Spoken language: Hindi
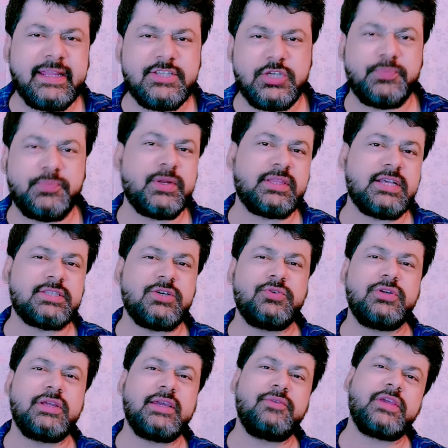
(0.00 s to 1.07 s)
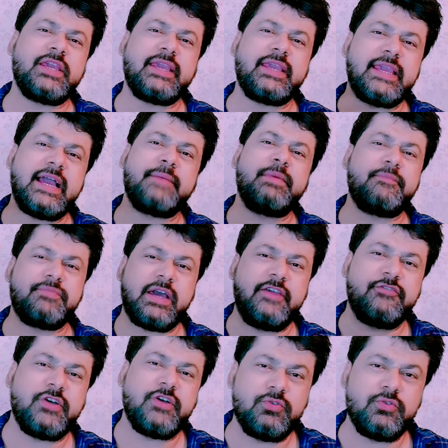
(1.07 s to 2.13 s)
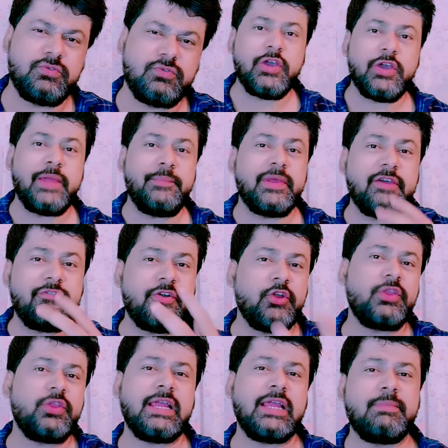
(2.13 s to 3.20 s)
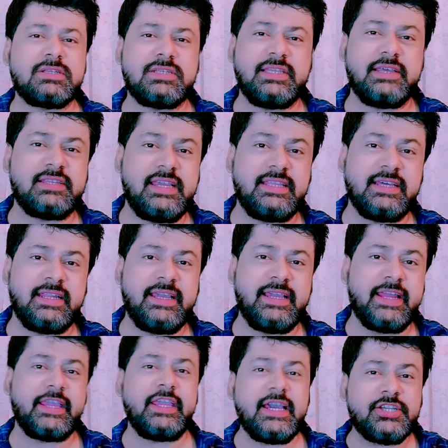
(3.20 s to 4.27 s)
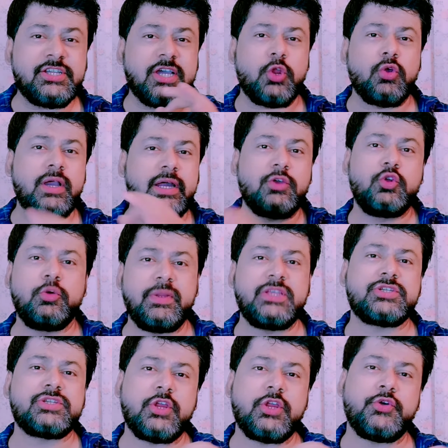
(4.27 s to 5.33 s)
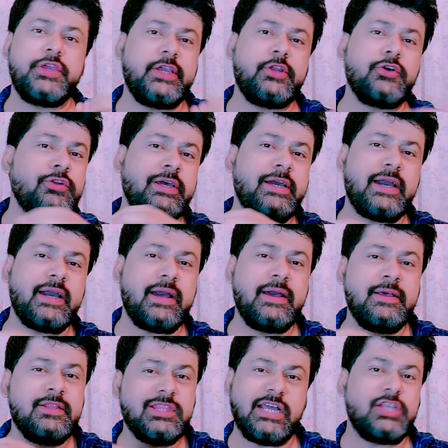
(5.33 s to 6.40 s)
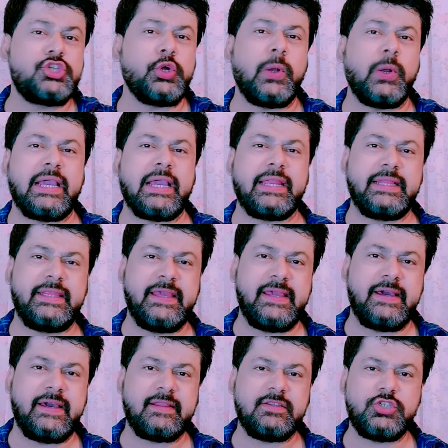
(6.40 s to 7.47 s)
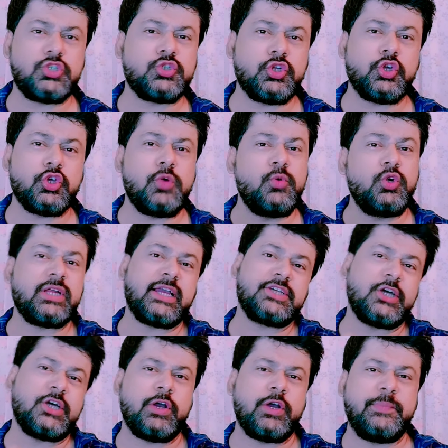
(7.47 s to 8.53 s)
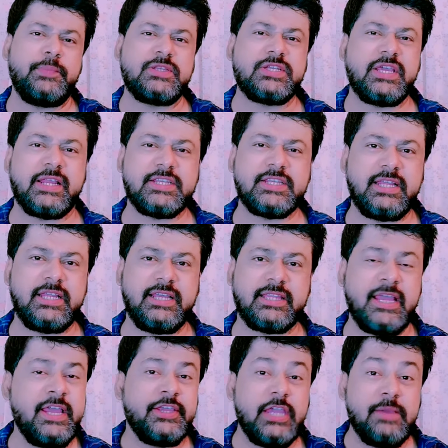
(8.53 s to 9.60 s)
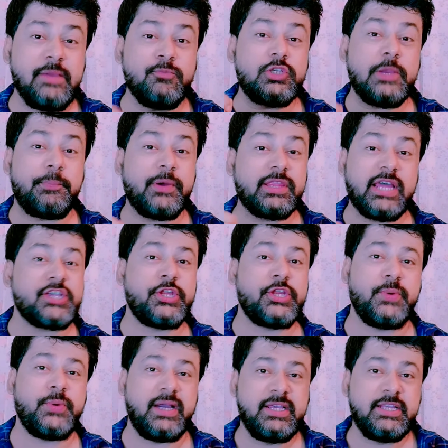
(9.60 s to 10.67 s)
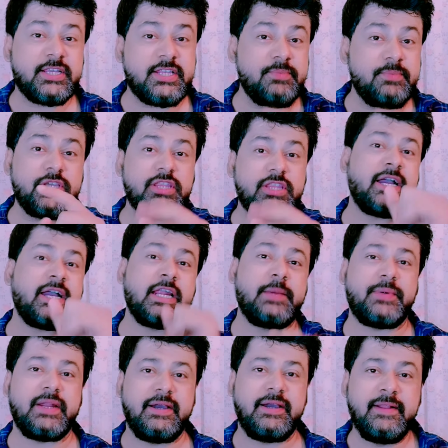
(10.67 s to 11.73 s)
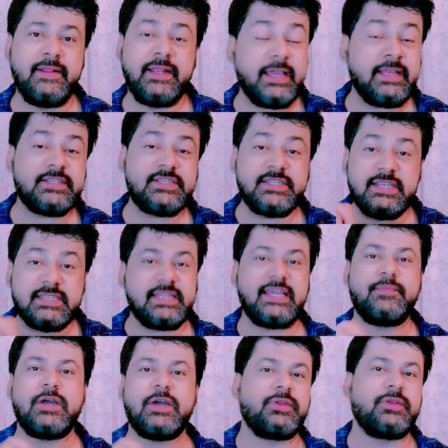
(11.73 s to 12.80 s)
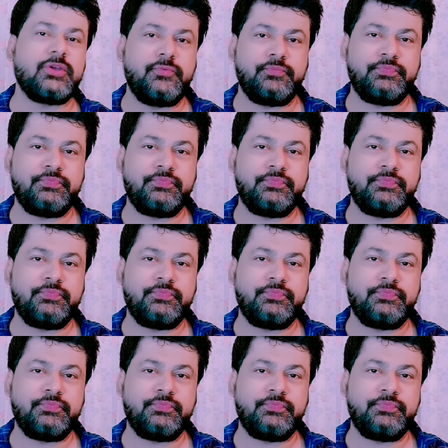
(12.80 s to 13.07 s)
है जबरदस्त है उन्होंने उनकी क्या मैं तारीफ करूं तो मेरा वीडियो दिखाने का मकसद यही था ना यार कि यार शाहरुख खान ग्लोबल स्टार को ये लोग ना धज्जे उड़ा के रख दिए यार जिसको देखो मुंह उठा के शाहरुख खान की बेजती करके चला जाता है ये मुझे बर्दाश्त नहीं हुआ इसलिए मुझे ये दिखाना पड़ा लेकिन सीरियसली एक बात बताऊं